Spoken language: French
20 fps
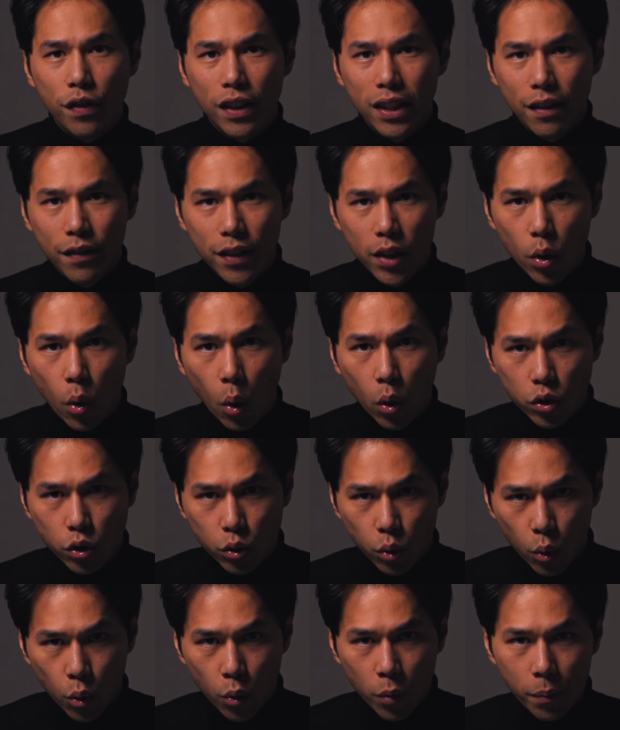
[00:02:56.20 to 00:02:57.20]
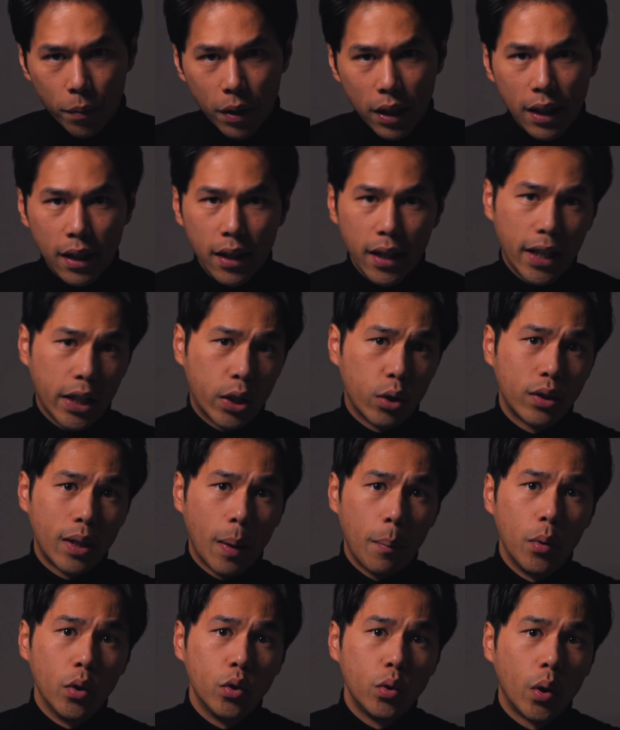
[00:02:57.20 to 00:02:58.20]
fais des vidéos en solo et que tu
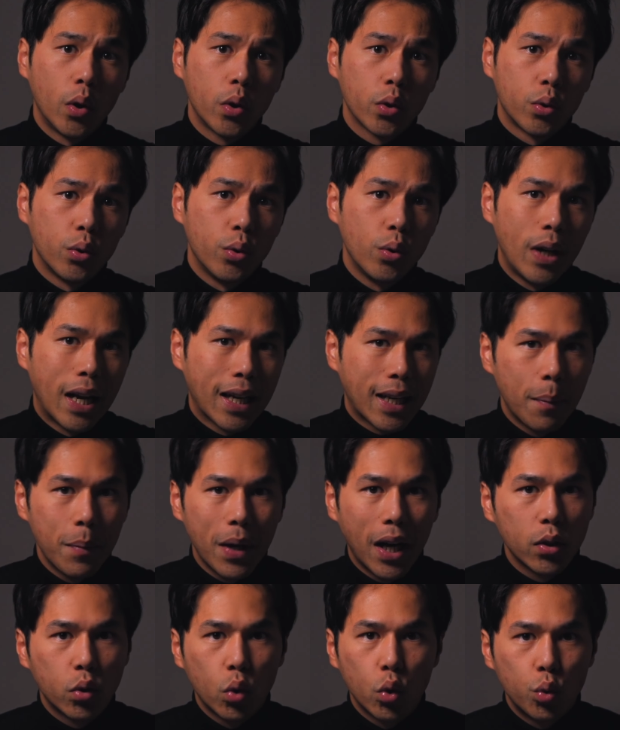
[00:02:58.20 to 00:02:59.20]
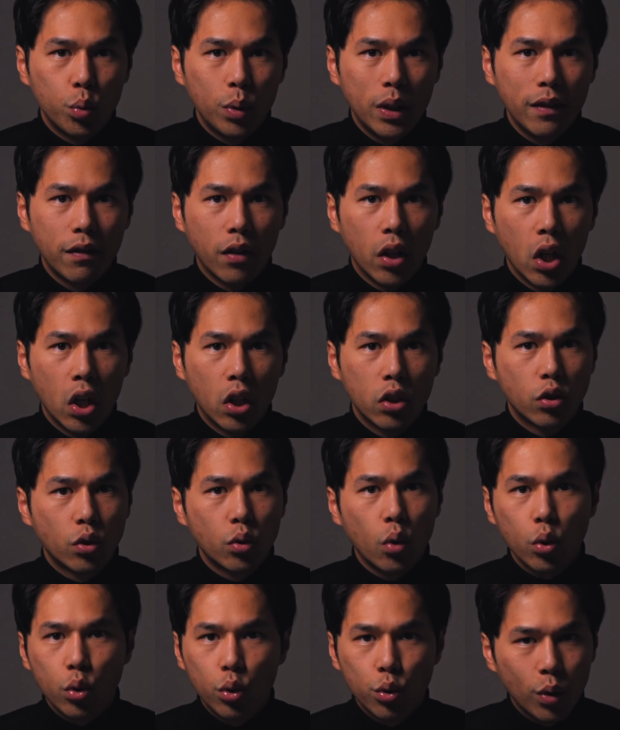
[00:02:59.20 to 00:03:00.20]
as besoin que la caméra te suive
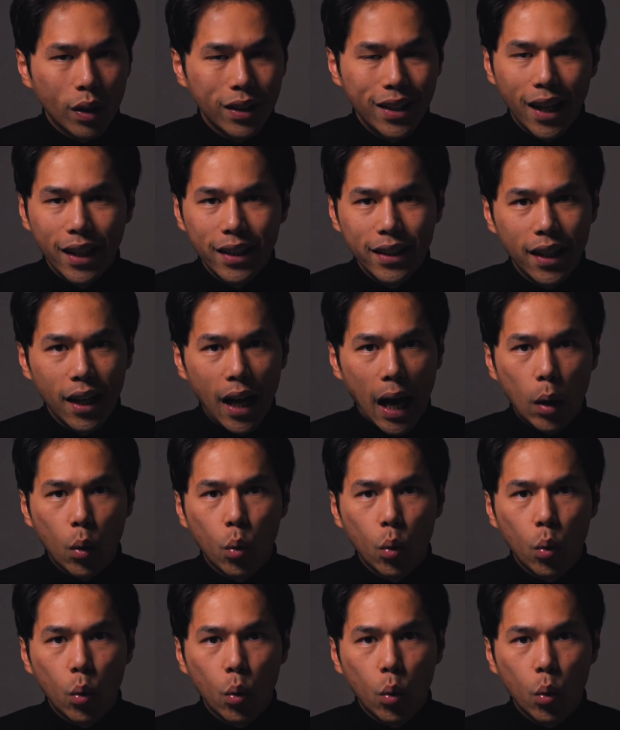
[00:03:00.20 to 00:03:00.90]
sans que tu sois derrière à